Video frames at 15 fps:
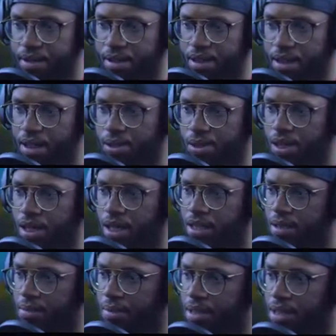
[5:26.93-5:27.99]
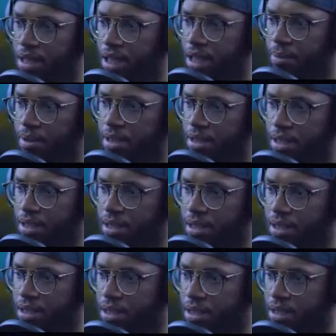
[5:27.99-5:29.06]
اتوقع هذا المنطقة بس
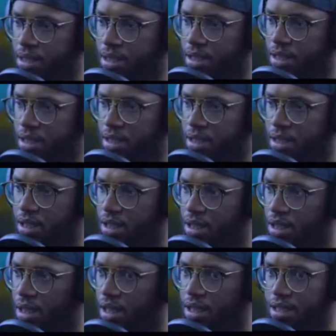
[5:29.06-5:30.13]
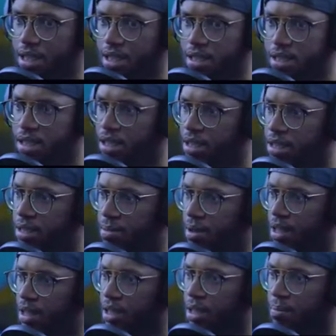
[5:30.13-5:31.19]
اساس تجي
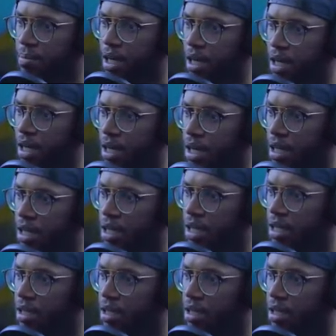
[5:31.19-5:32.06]
ما تجمع الاكل